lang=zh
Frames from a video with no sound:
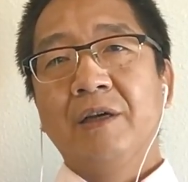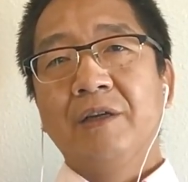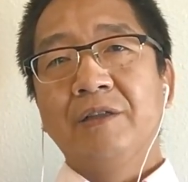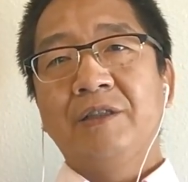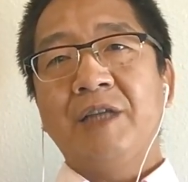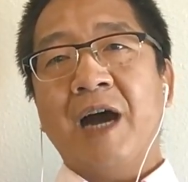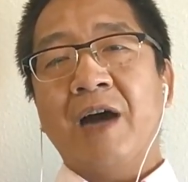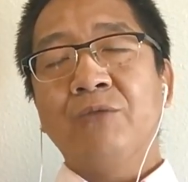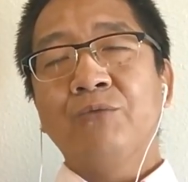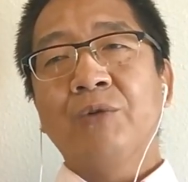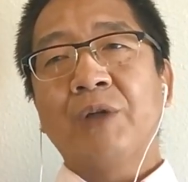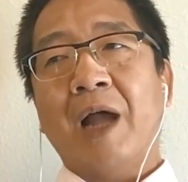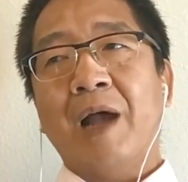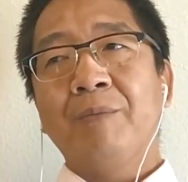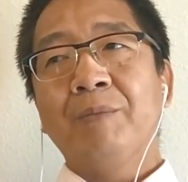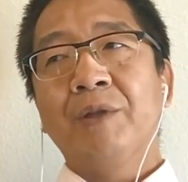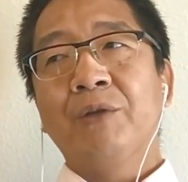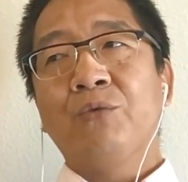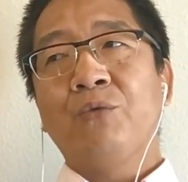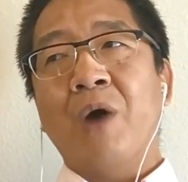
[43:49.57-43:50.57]
降入他
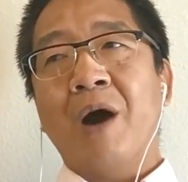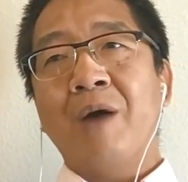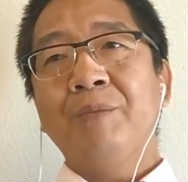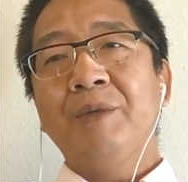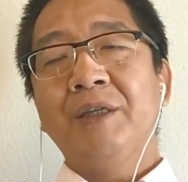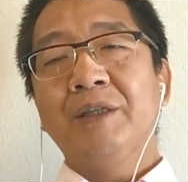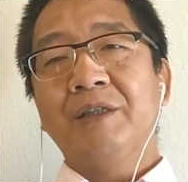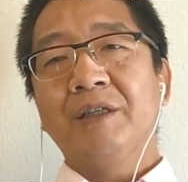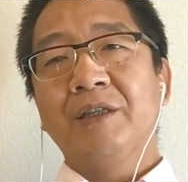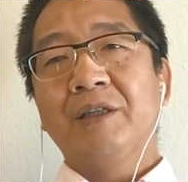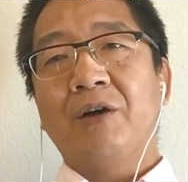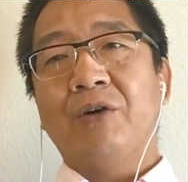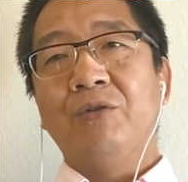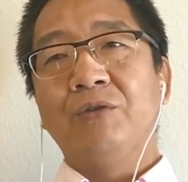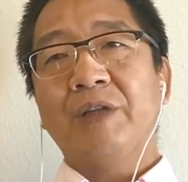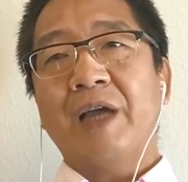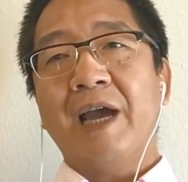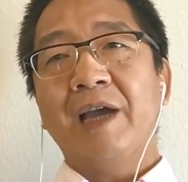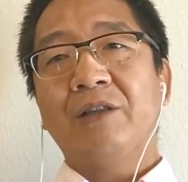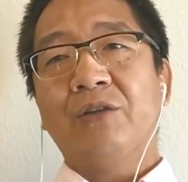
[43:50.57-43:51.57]
们的光明神投
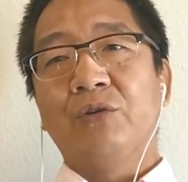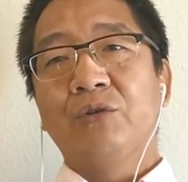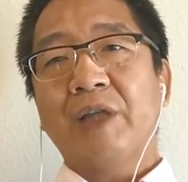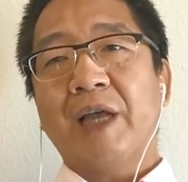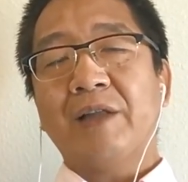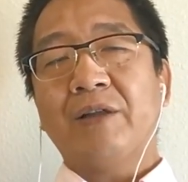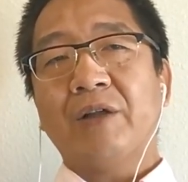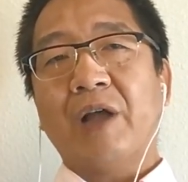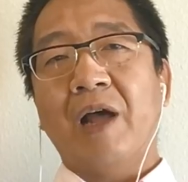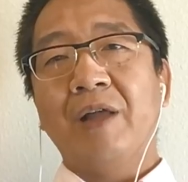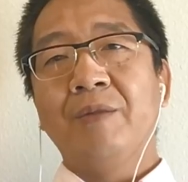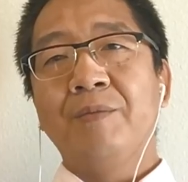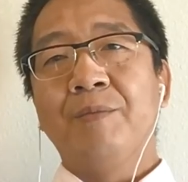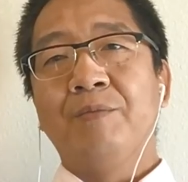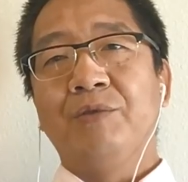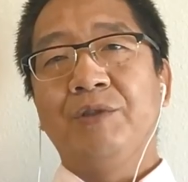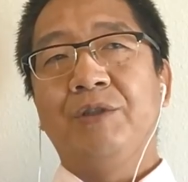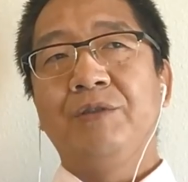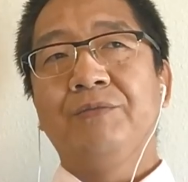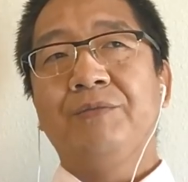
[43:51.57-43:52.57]
胎，投胎到他的
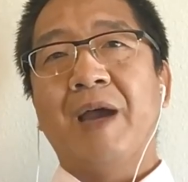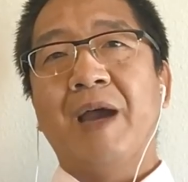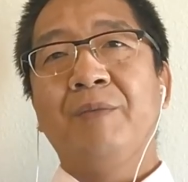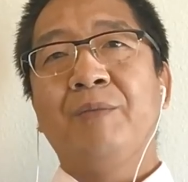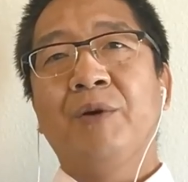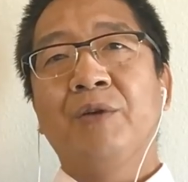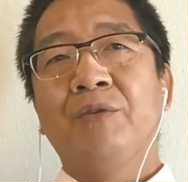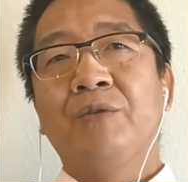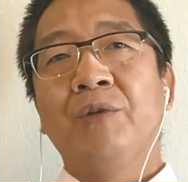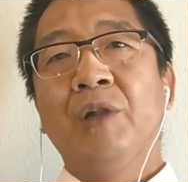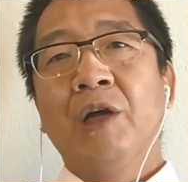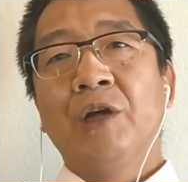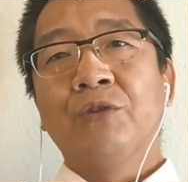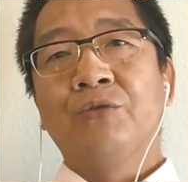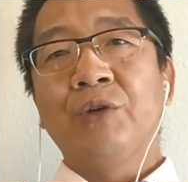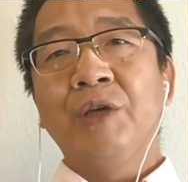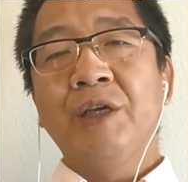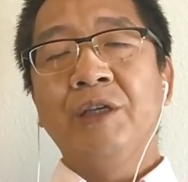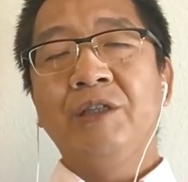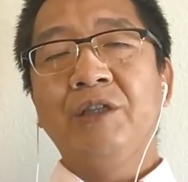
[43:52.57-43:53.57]
母亲怀抱中，
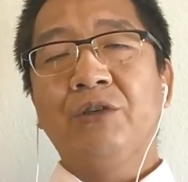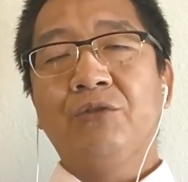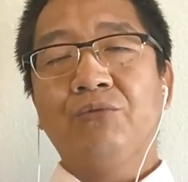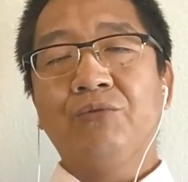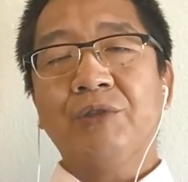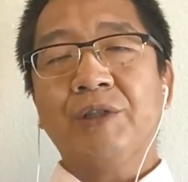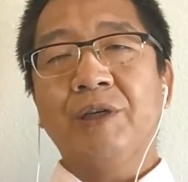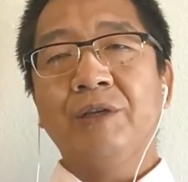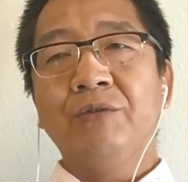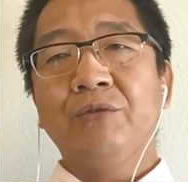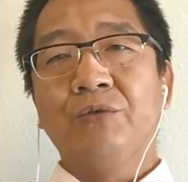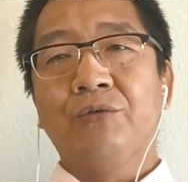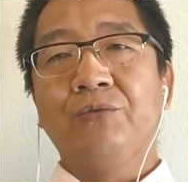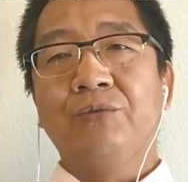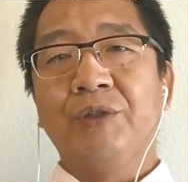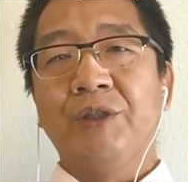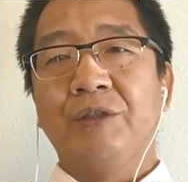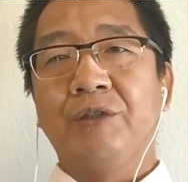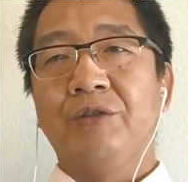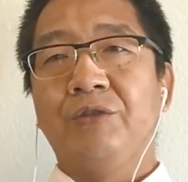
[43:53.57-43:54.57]
所以一出生就注
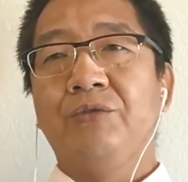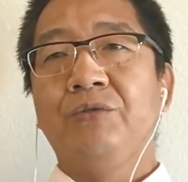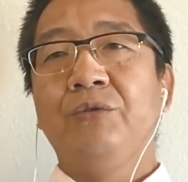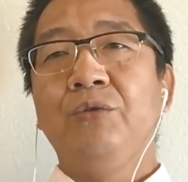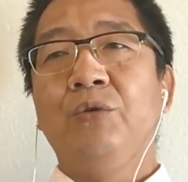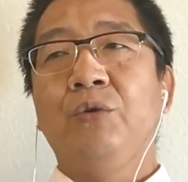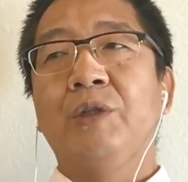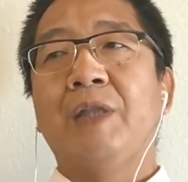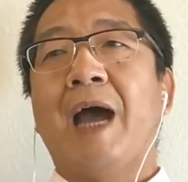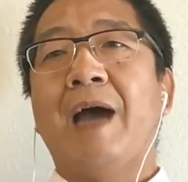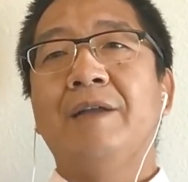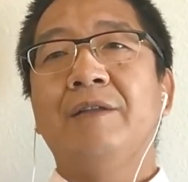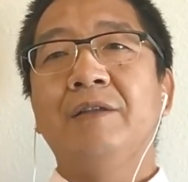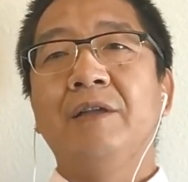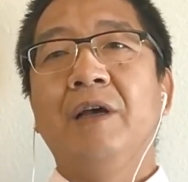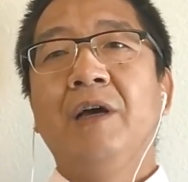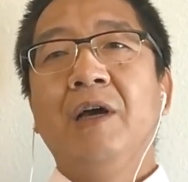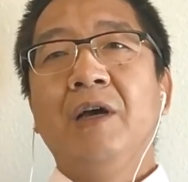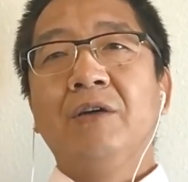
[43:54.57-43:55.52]
定是胸有大志，